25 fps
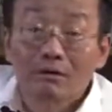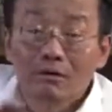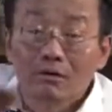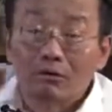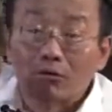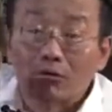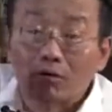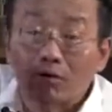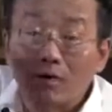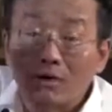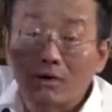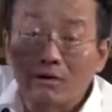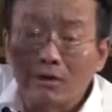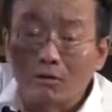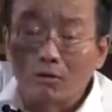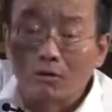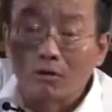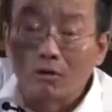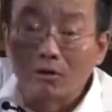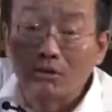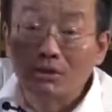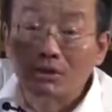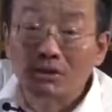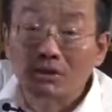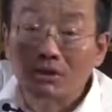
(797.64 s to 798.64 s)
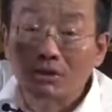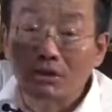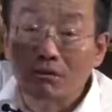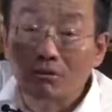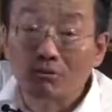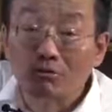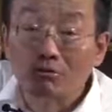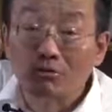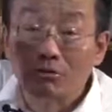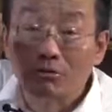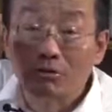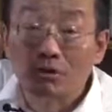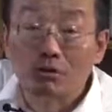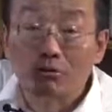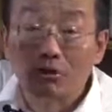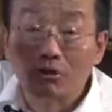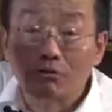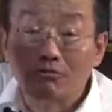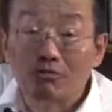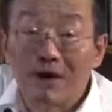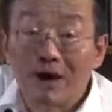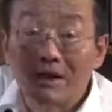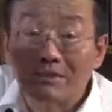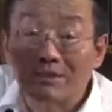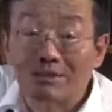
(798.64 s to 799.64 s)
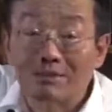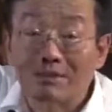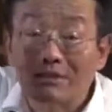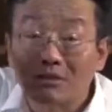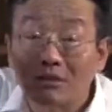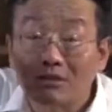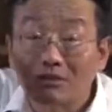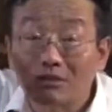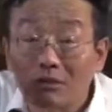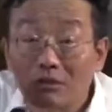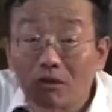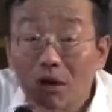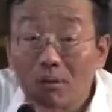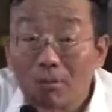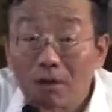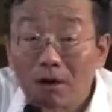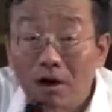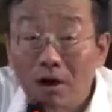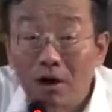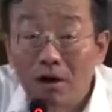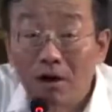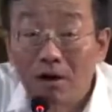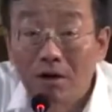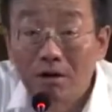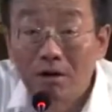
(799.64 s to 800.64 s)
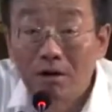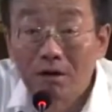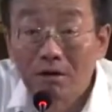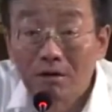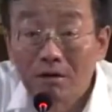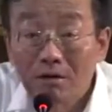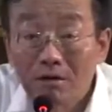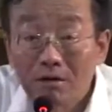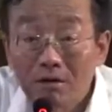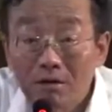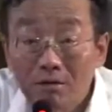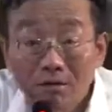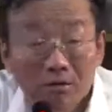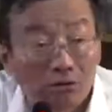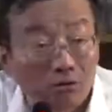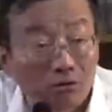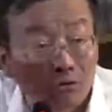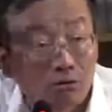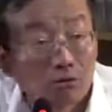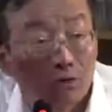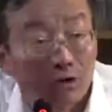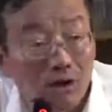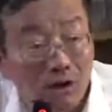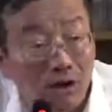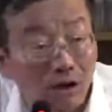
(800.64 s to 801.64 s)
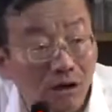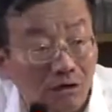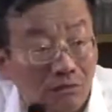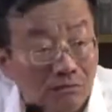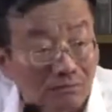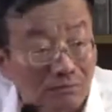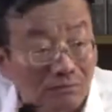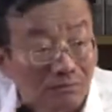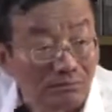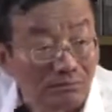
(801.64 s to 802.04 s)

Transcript: 所以，一个国际金融中心对法治的要求高不高？最高。